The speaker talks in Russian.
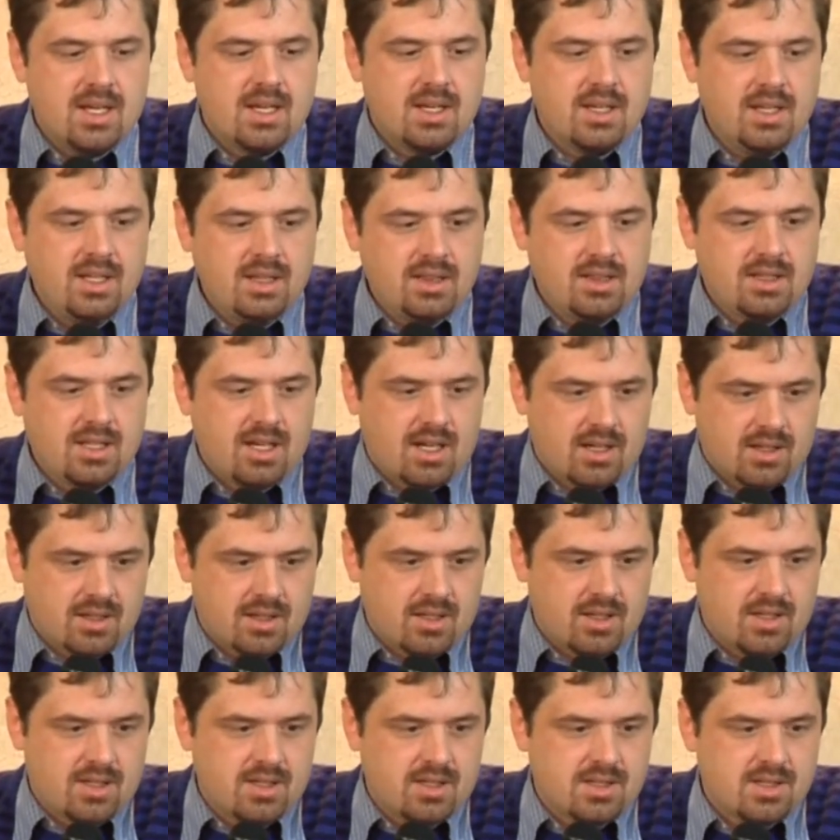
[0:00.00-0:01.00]
Итак,
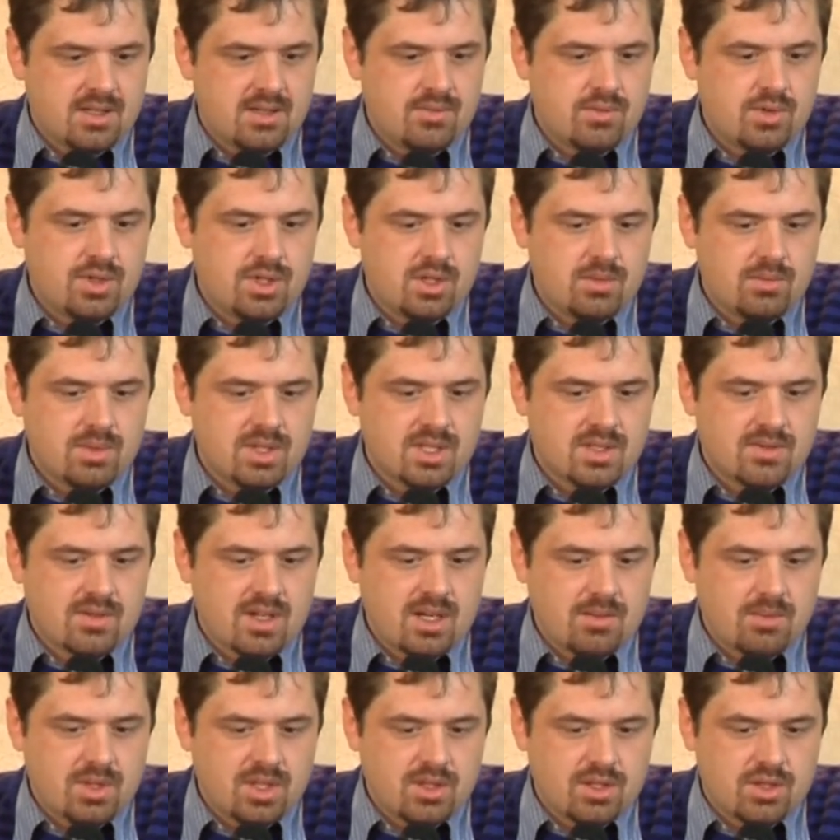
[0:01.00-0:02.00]
сегодня мы с
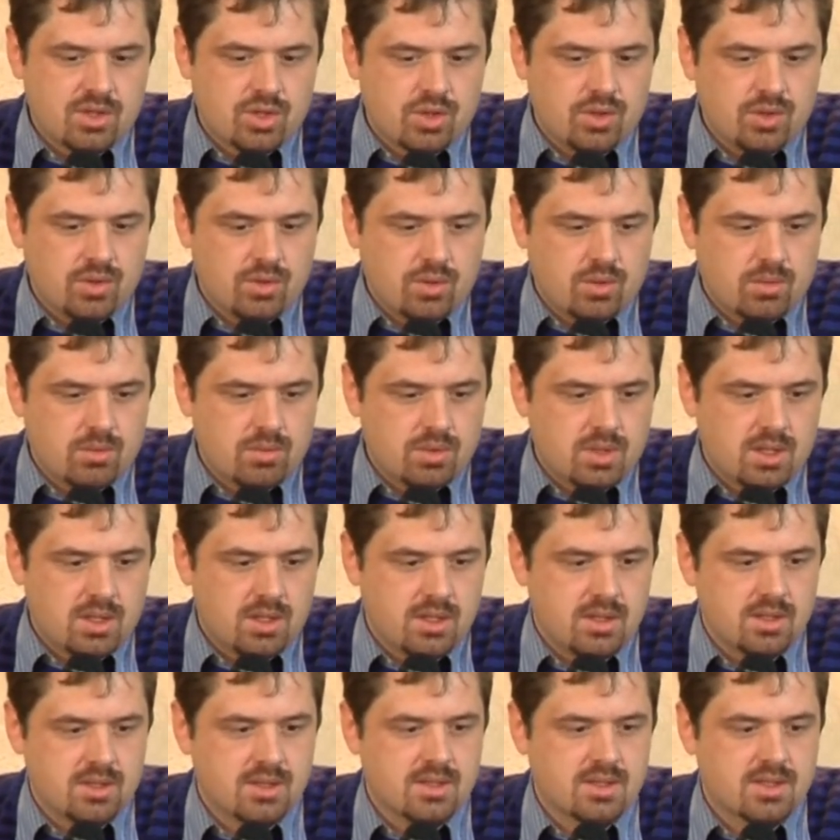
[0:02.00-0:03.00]
вами начнем
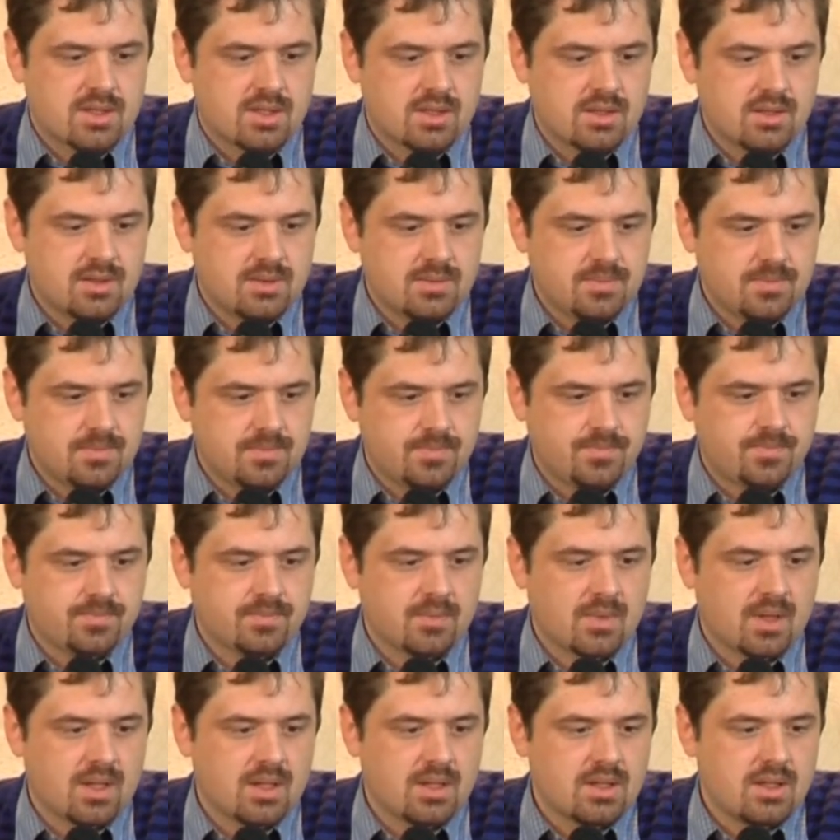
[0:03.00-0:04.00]
с
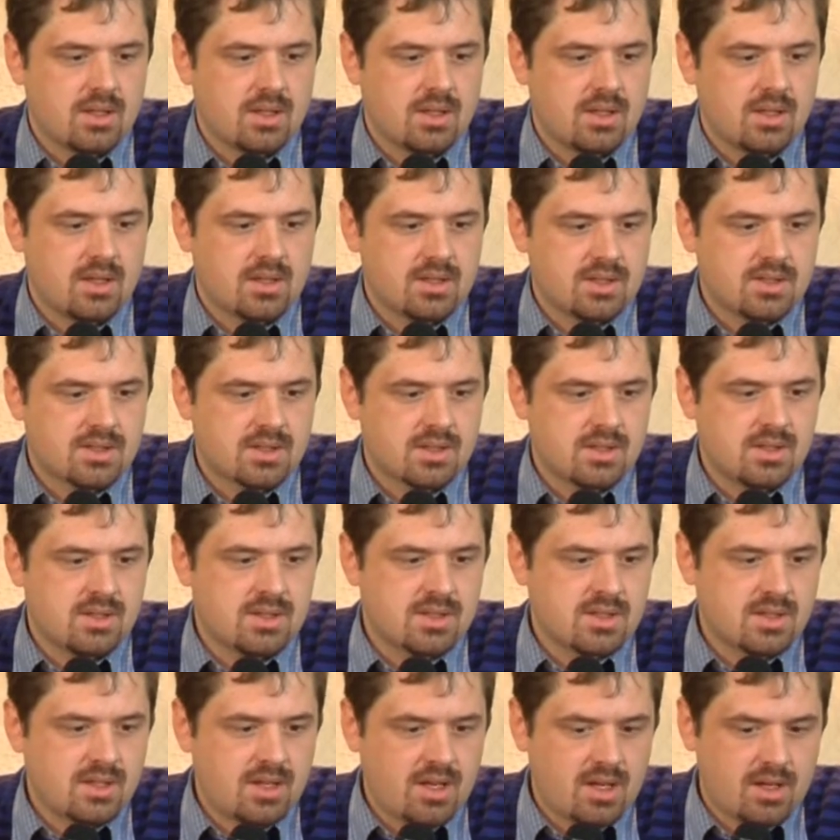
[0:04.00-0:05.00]
Эрец
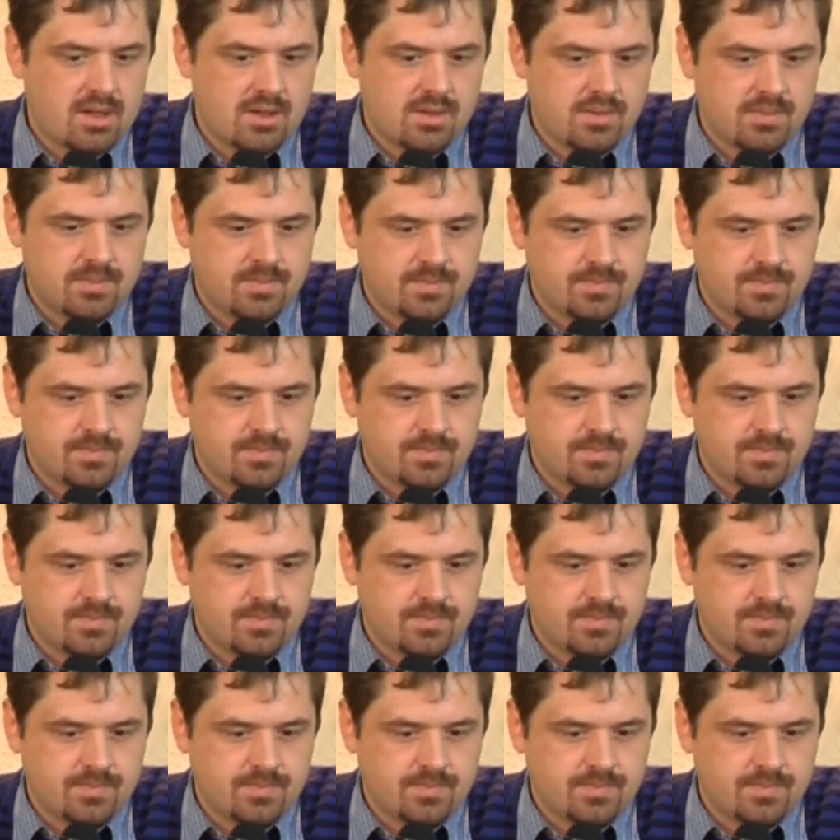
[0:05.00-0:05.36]
Израиль.